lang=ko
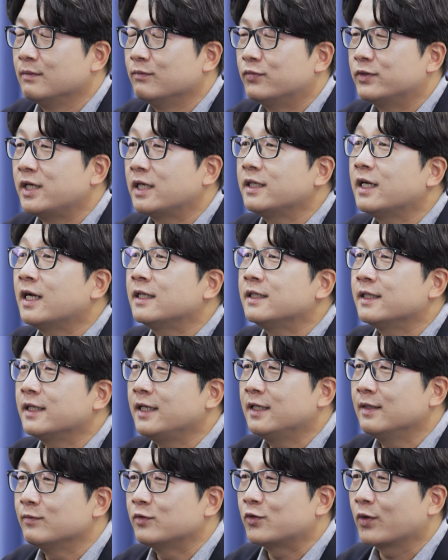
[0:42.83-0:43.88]
부산이란
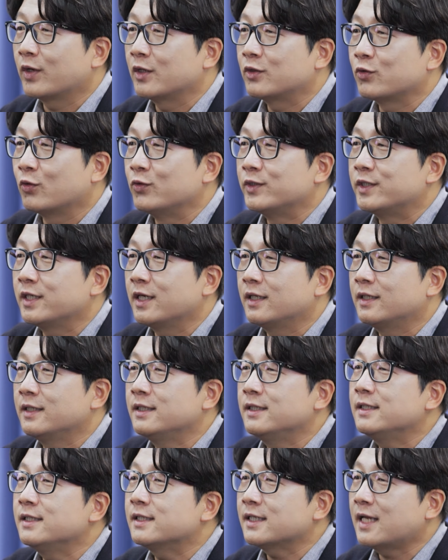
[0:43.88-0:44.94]
이름 속에
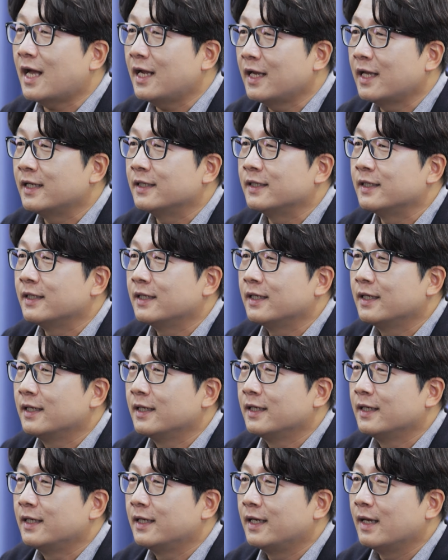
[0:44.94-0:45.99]
존재하는 산에는
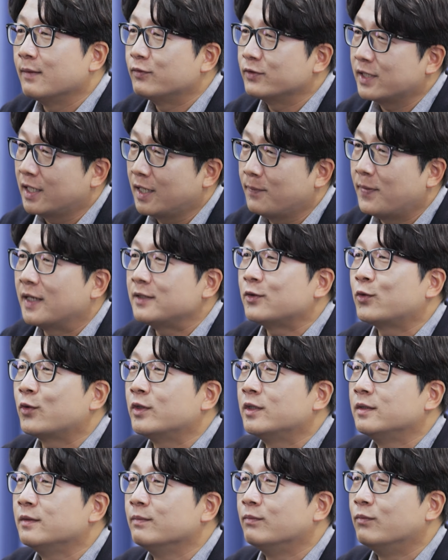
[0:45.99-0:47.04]
예, 부산의
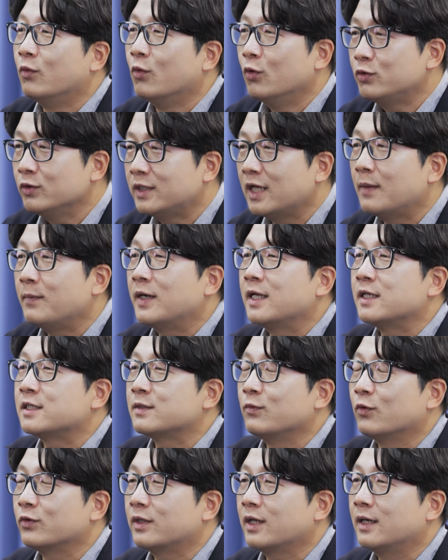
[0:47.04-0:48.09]
바다로는 모두
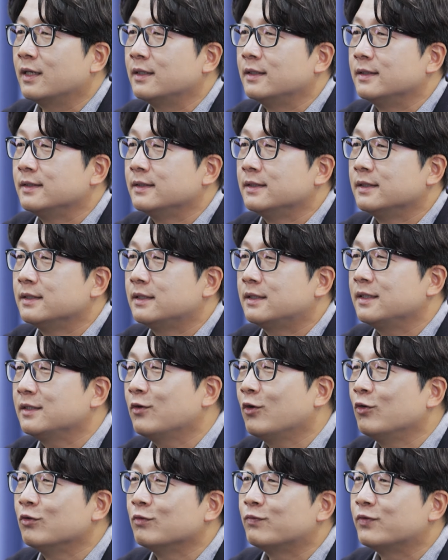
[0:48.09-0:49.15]
담아내지 못할
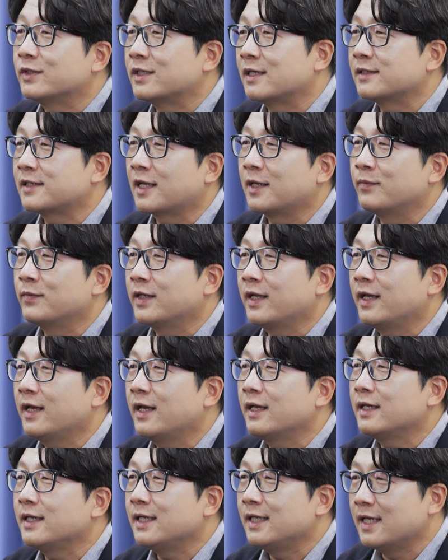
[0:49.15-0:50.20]
뜨거운 부산
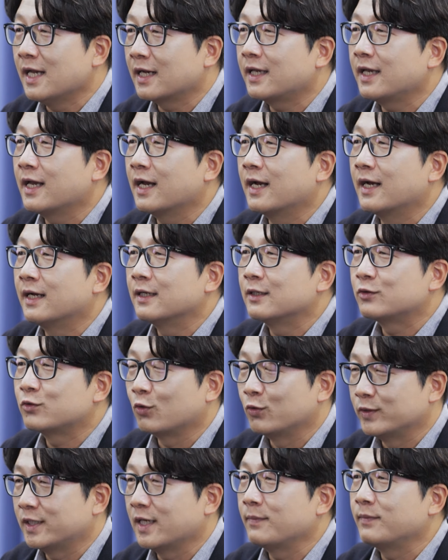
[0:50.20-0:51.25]
사람들의 이야기가
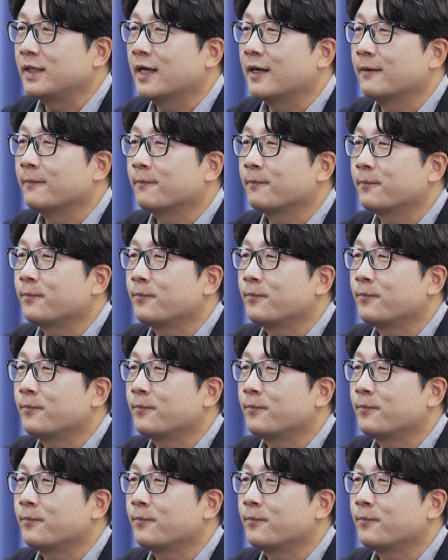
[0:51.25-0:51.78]
존재합니다.